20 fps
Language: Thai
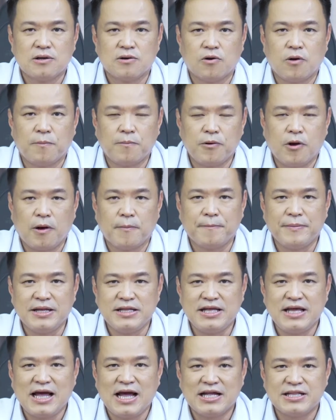ครบรอบปี
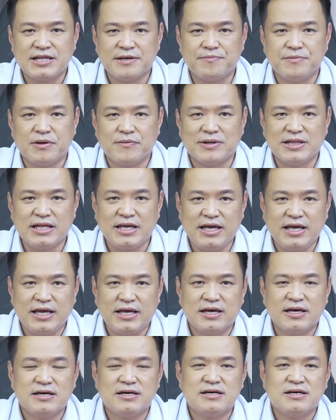ที่ 50 ในวันนี้
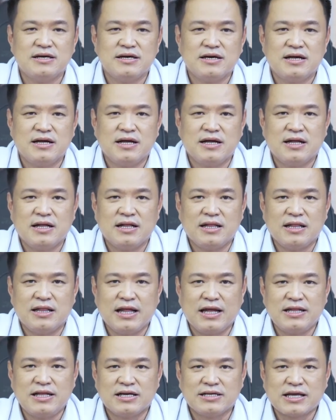
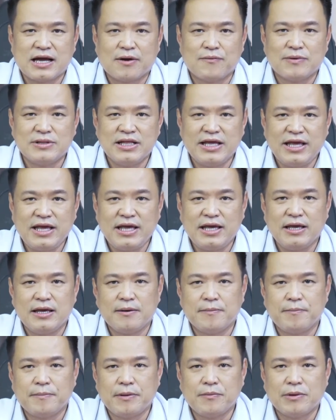และเนื่องจากวันนี้
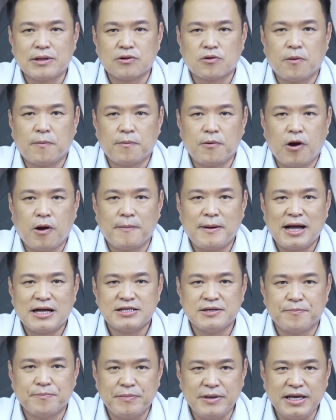เป็นวันครบรอบ
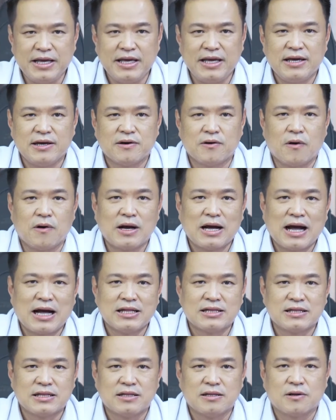50 ปีของการ
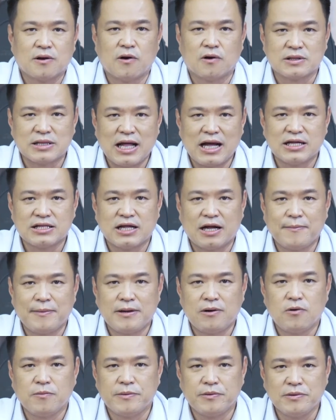ก่อตั้งสถาบัน
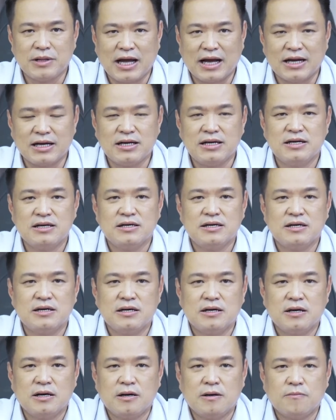โรคผิวหนัง
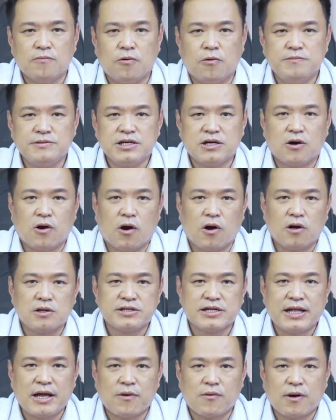ผมจึงขอ
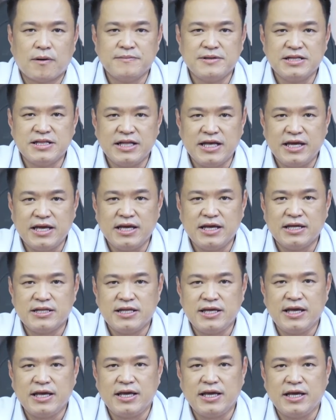แสดงความยินดี
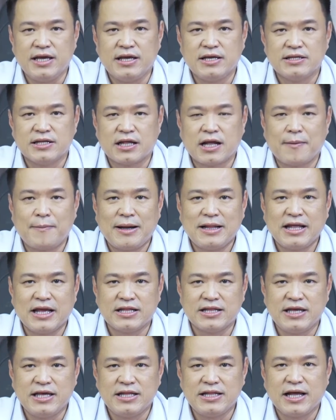ที่สถาบันแห่
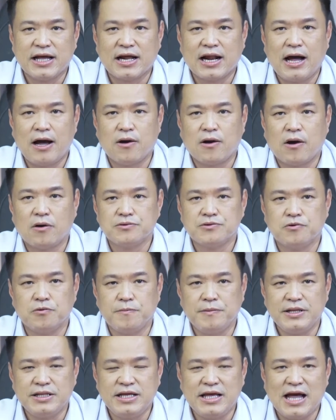งนี้ได้ก้าวเข้าสู่
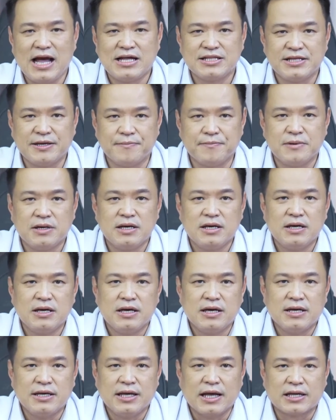ปีที่
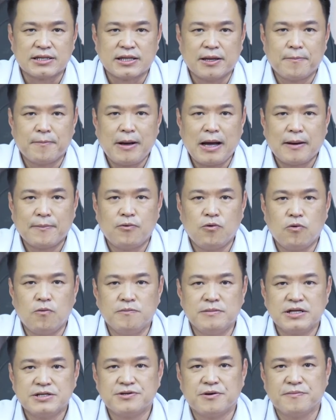50 อย่างเต็มภาคภูมิ
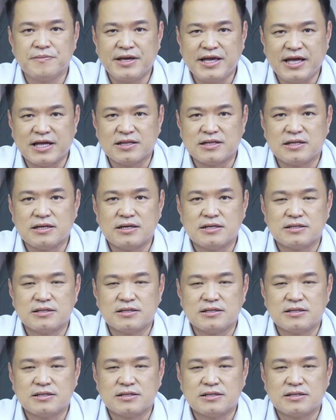และสมเกียรติ